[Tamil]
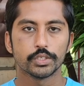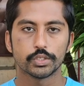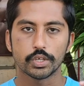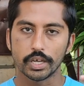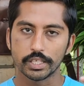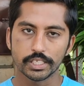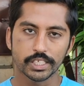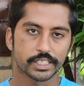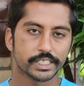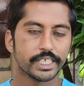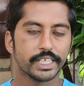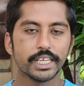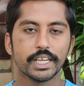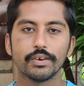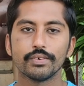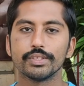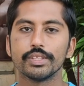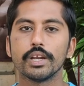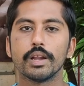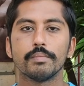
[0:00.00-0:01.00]
ஸோ அந்த
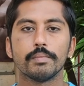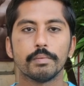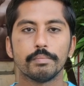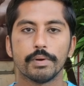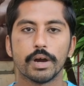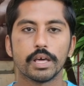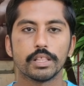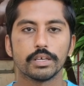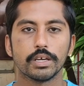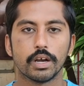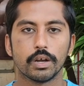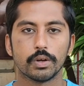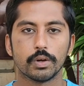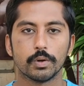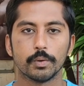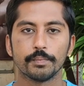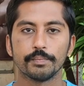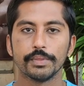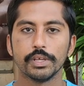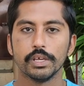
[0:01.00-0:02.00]
ஸ்கின்னை வந்து நம்ம
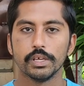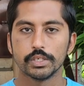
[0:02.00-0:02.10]
பாதுகாக்கணும்